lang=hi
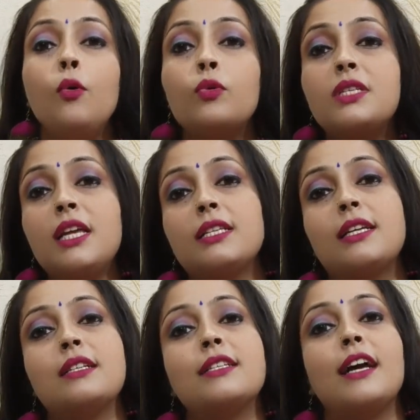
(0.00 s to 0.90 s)
उसी
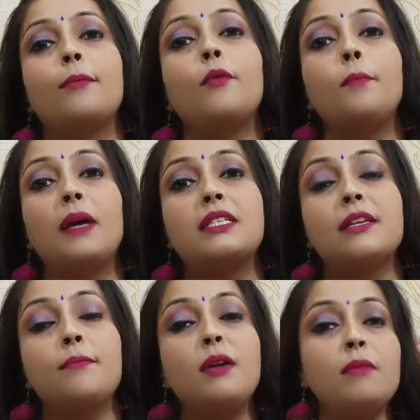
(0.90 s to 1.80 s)
स्किल से आपको
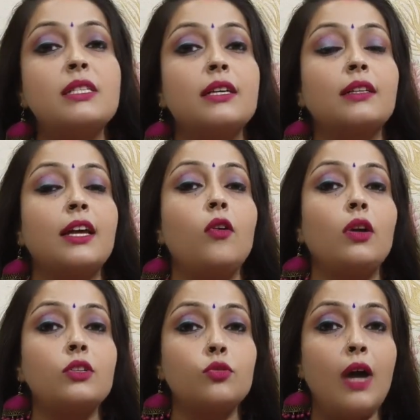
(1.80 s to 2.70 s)
पैसे भी मिल सकते हैं
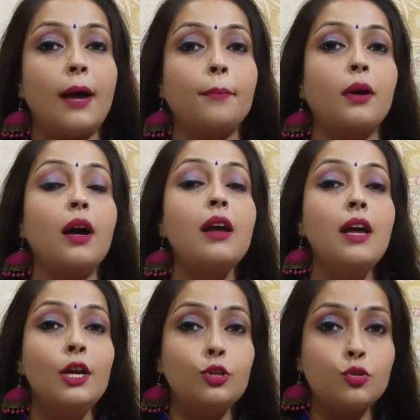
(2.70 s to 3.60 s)
और जो आपका
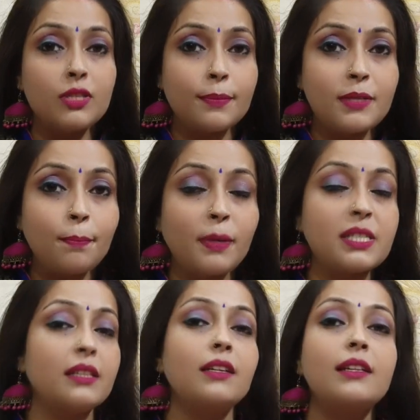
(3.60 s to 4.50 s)
जो सबसे
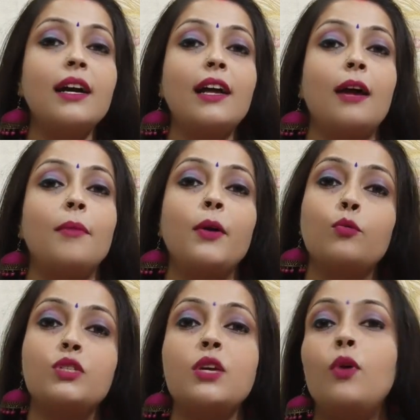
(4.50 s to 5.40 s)
पसंदीदा काम है
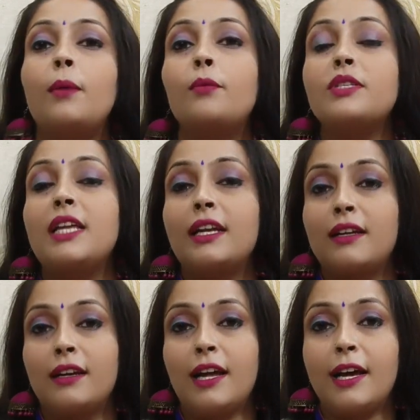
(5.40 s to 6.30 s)
उसी को आपको सेलेक्ट
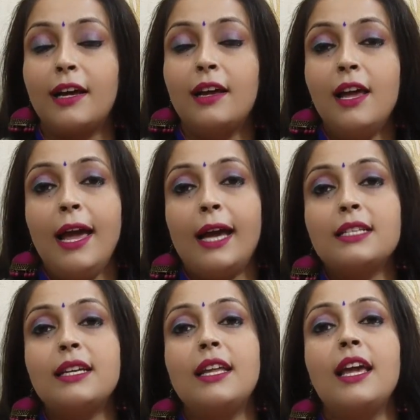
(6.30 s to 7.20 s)
करना है
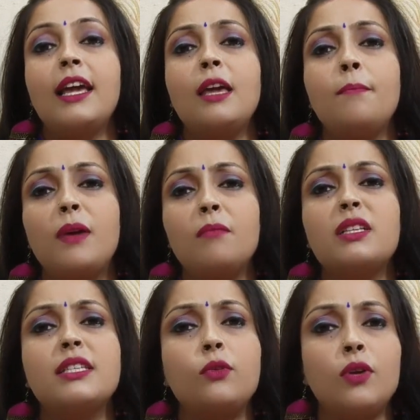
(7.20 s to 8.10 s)
ऐसा नहीं है कि बेमन
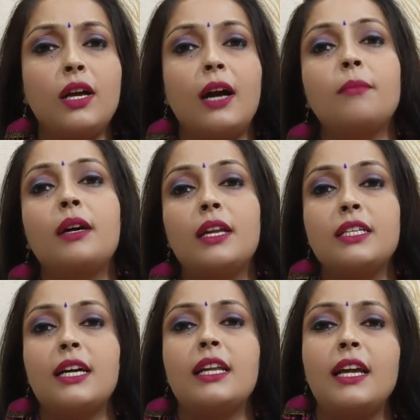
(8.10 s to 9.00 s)
से कोई काम करे
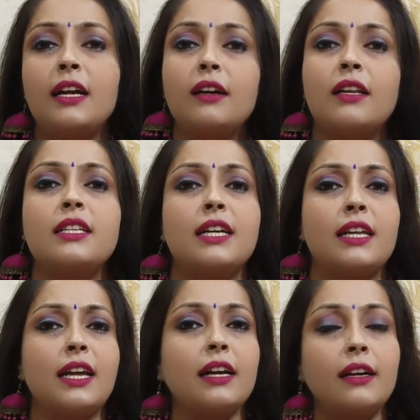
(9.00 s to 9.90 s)
जा रहे हैं करे जा
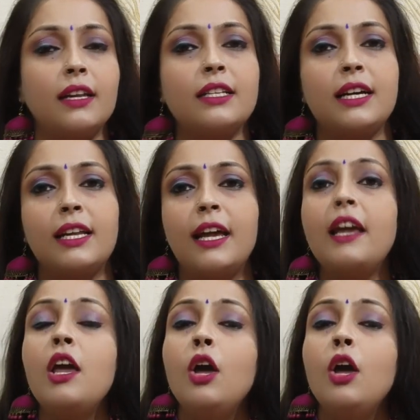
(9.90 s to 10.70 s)
रहे हैं करे जा रहे हैं